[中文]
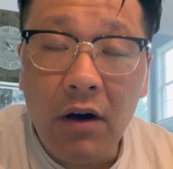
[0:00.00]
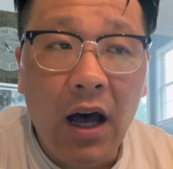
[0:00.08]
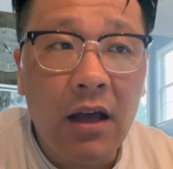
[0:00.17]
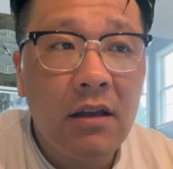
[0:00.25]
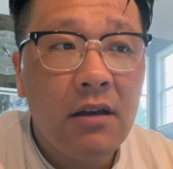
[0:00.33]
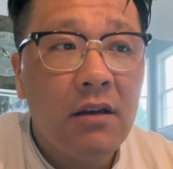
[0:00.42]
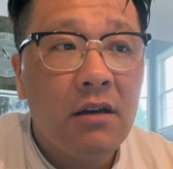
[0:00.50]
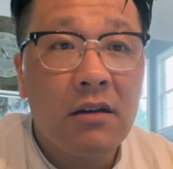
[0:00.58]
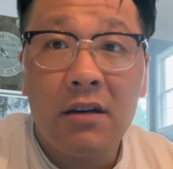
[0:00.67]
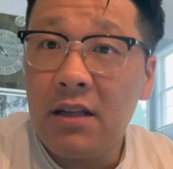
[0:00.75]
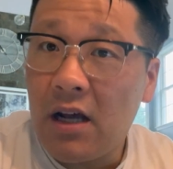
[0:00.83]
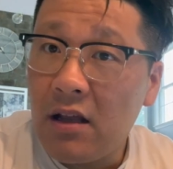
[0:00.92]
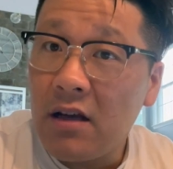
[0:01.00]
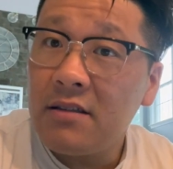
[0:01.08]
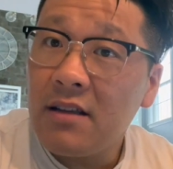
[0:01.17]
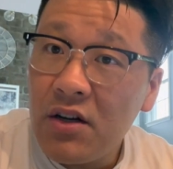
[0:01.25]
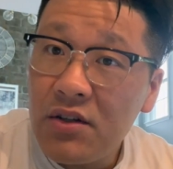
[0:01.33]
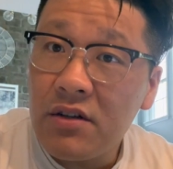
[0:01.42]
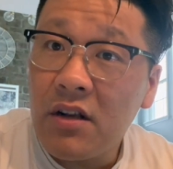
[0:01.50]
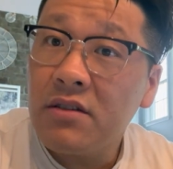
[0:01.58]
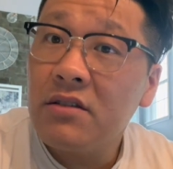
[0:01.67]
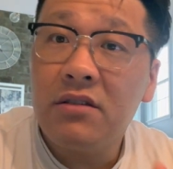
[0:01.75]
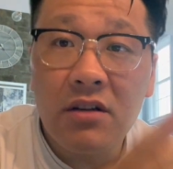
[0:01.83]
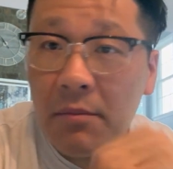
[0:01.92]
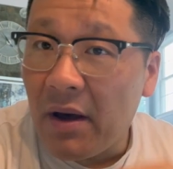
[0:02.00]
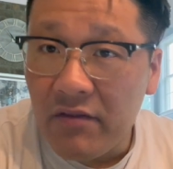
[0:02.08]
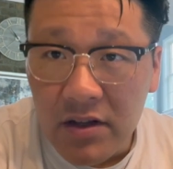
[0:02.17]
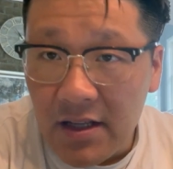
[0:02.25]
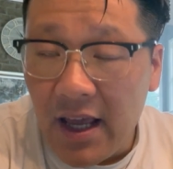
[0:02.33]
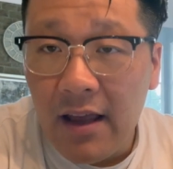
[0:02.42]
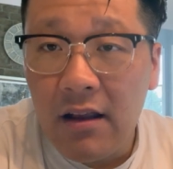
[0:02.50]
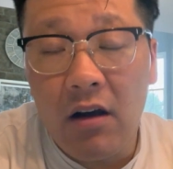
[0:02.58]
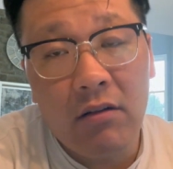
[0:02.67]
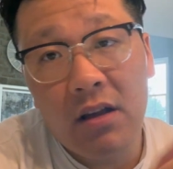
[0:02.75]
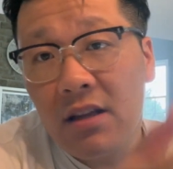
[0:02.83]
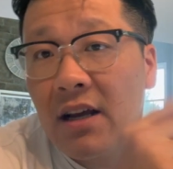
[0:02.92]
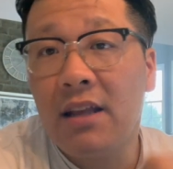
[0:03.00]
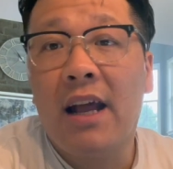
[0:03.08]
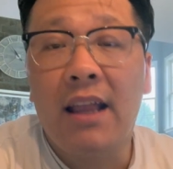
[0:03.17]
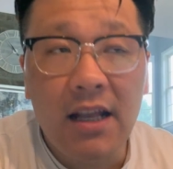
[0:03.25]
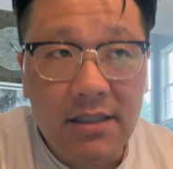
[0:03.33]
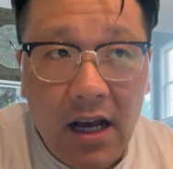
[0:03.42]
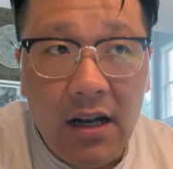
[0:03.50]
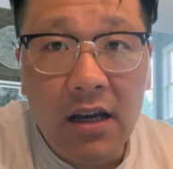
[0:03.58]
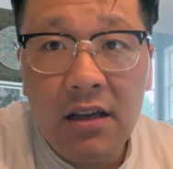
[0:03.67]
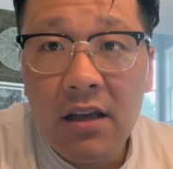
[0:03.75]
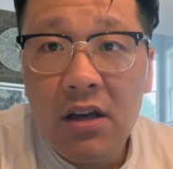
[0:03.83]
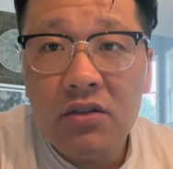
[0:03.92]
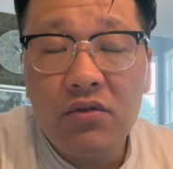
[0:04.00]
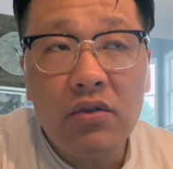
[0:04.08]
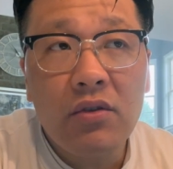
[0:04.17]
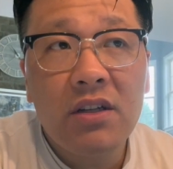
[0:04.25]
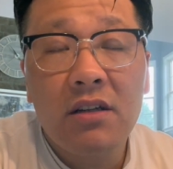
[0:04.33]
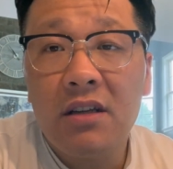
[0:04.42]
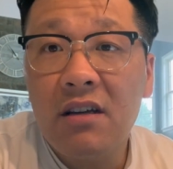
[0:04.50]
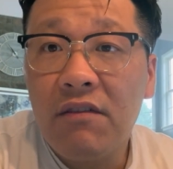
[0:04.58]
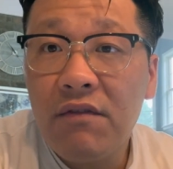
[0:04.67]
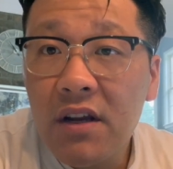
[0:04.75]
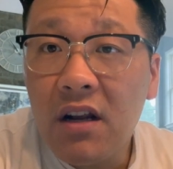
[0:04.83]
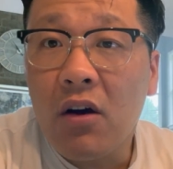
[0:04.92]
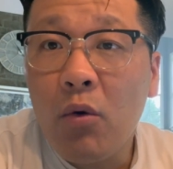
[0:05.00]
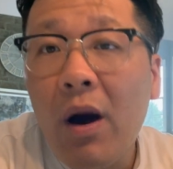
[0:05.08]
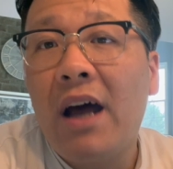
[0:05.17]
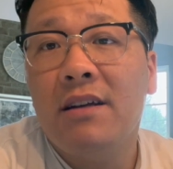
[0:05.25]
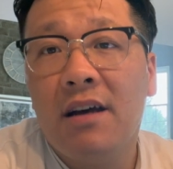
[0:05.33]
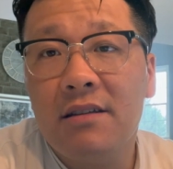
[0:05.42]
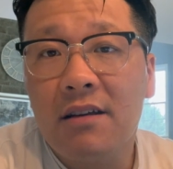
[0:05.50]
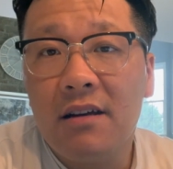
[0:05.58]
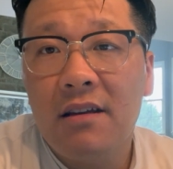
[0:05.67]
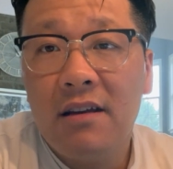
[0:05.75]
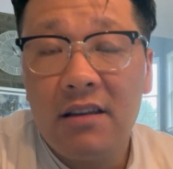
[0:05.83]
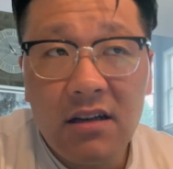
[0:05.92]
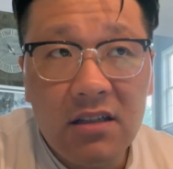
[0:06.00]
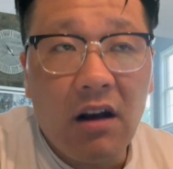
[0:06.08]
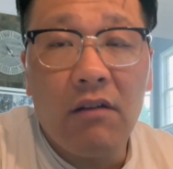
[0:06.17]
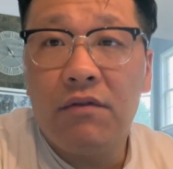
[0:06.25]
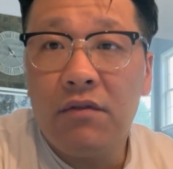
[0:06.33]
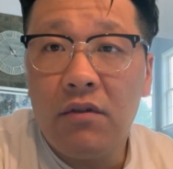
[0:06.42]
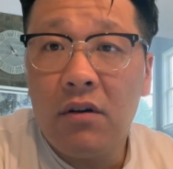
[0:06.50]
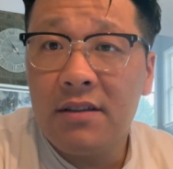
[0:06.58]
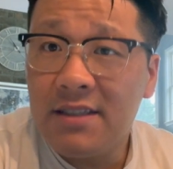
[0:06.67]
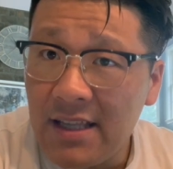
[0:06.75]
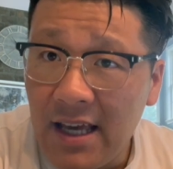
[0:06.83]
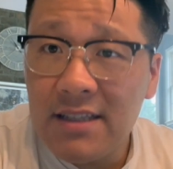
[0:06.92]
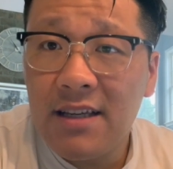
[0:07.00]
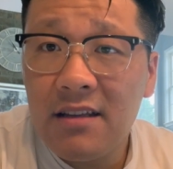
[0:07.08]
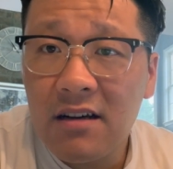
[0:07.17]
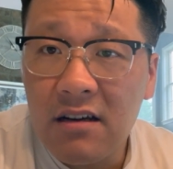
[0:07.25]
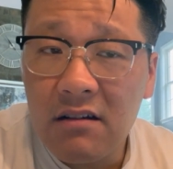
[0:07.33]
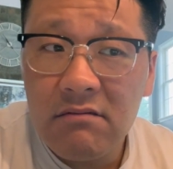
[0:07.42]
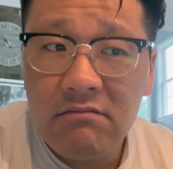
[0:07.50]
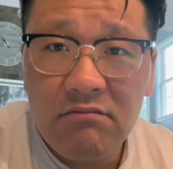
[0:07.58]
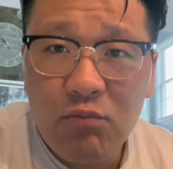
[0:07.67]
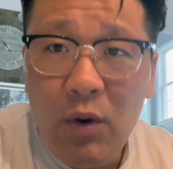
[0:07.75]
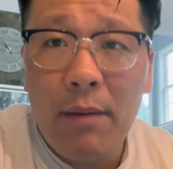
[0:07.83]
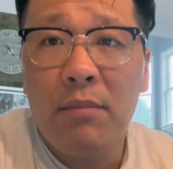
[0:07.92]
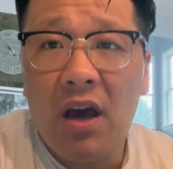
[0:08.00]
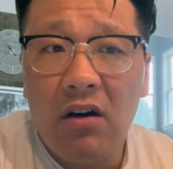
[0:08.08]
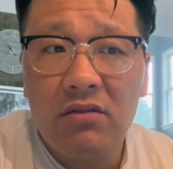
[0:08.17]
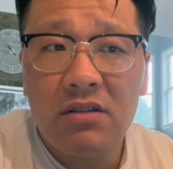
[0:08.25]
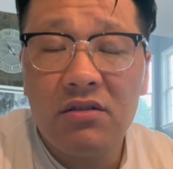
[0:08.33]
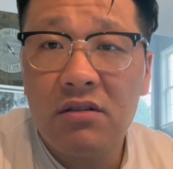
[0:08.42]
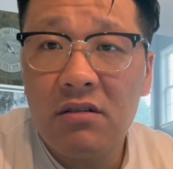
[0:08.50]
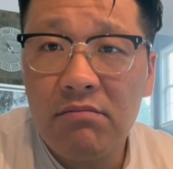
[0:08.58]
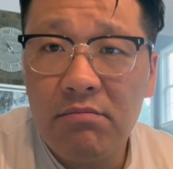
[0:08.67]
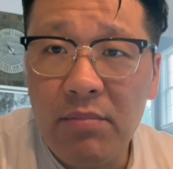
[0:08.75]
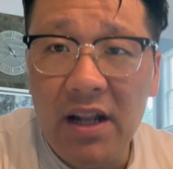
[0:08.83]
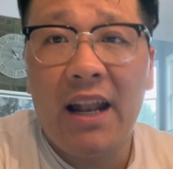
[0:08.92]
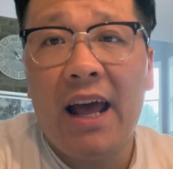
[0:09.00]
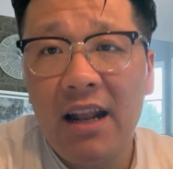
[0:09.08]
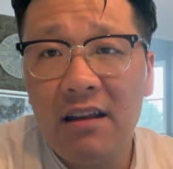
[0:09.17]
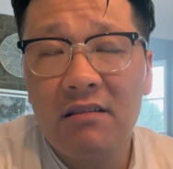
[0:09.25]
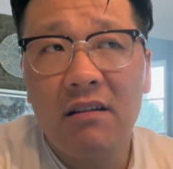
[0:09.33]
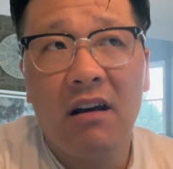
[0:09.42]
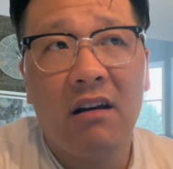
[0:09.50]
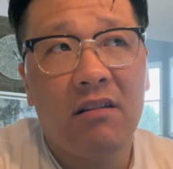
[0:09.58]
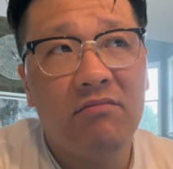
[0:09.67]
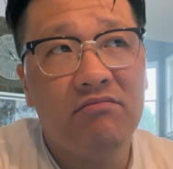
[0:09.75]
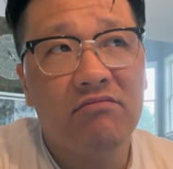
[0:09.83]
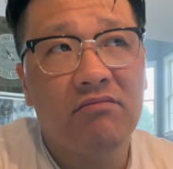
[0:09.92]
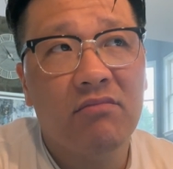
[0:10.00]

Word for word: 啊。可以达到三十到四十个百分点，我刚才跟大家讲了，所以说这是一个非常夸张的一个涨幅。姐姐的腕表其实本来，嗯，